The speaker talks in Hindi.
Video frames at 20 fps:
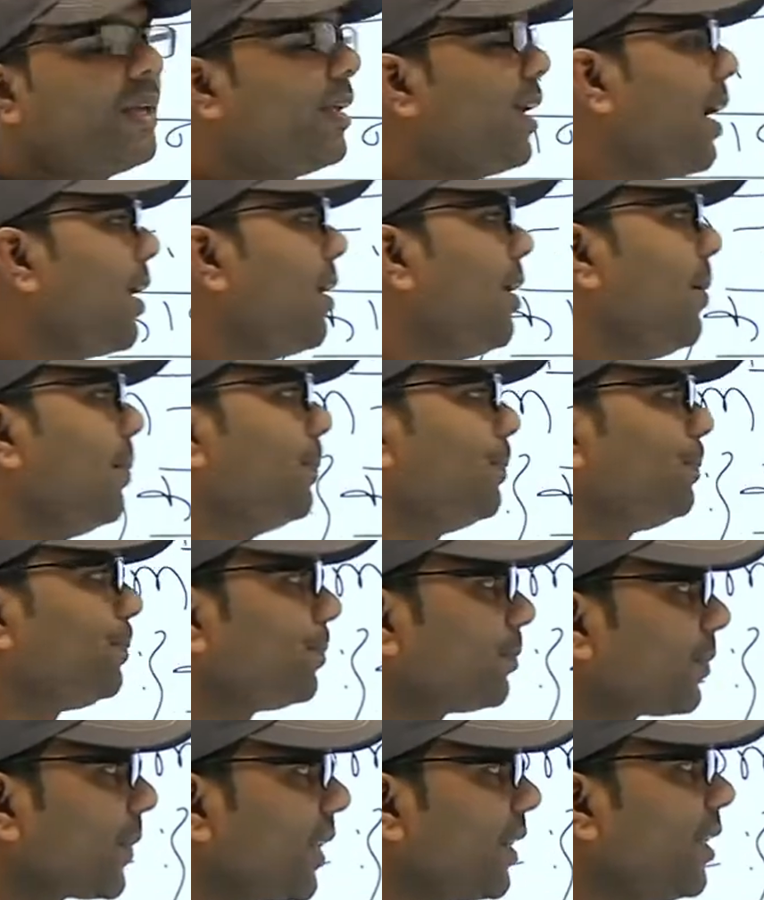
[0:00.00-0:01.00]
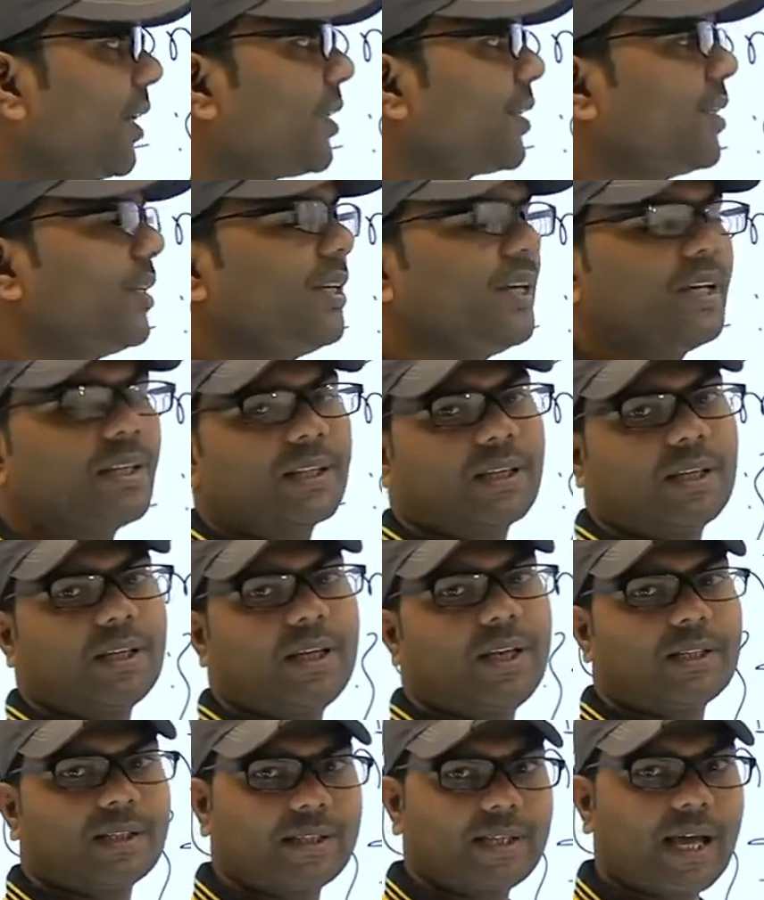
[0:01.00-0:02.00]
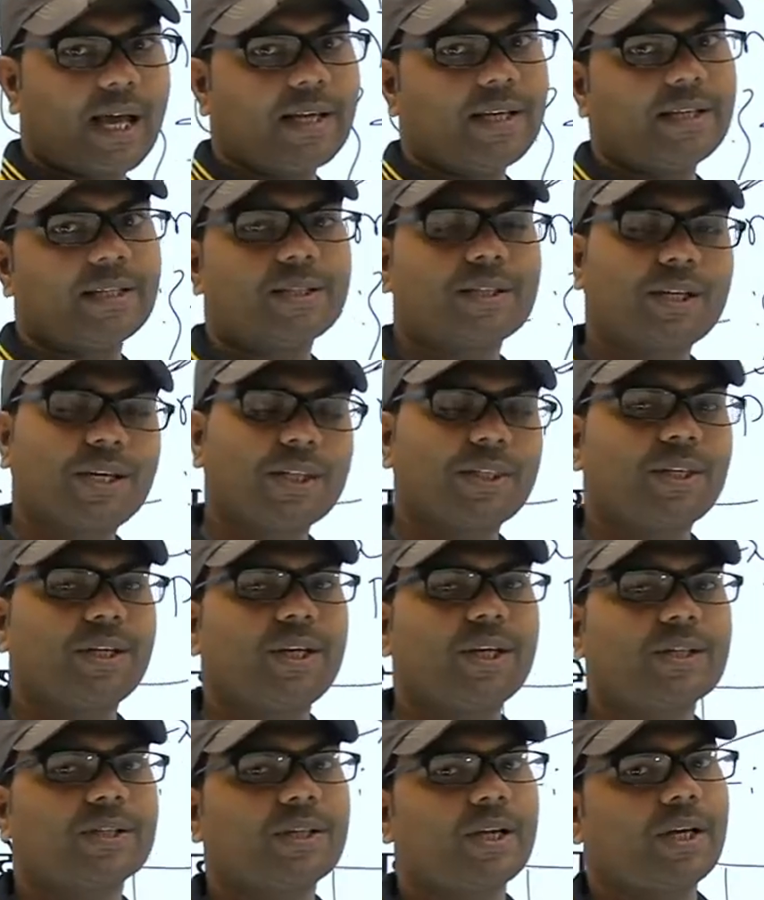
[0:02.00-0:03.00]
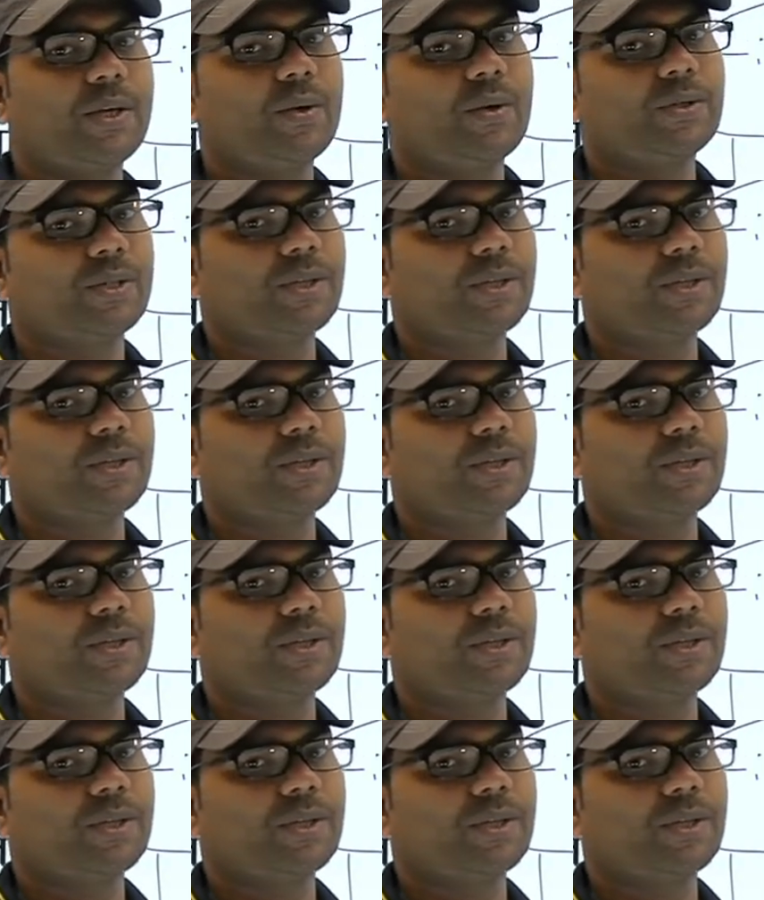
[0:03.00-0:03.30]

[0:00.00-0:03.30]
यानी दक्षिणी एशियाई क्षेत्रीय सहयोग